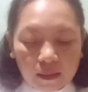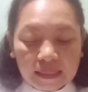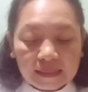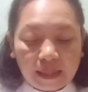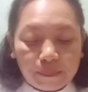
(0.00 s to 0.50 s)

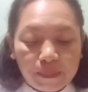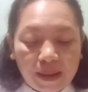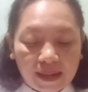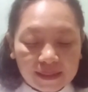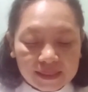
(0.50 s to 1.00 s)
Tetapi
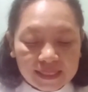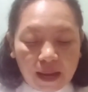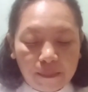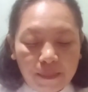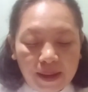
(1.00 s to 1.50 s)
barang
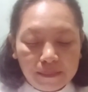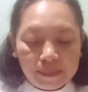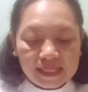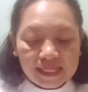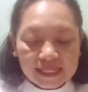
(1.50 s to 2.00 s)
siapa
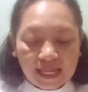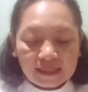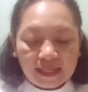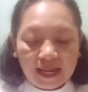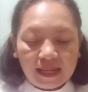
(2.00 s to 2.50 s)

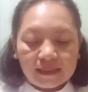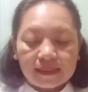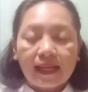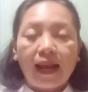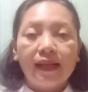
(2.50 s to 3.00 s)
menyesatkan
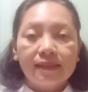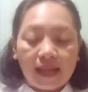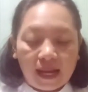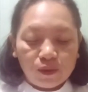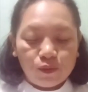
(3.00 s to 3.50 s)
salah
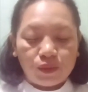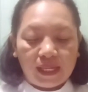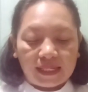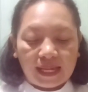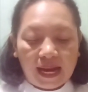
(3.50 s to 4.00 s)
satu dari